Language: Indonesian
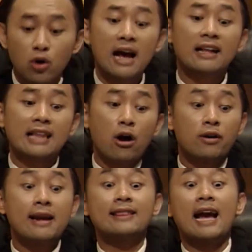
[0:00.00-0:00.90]
Lu kan
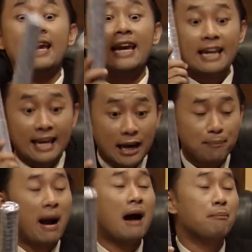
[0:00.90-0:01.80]
tahu kita ini
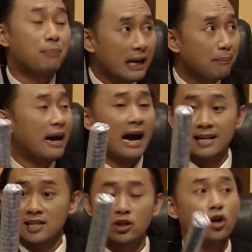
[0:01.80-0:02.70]
pabrik
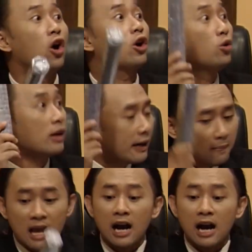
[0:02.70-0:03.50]
penghasil dodol duren.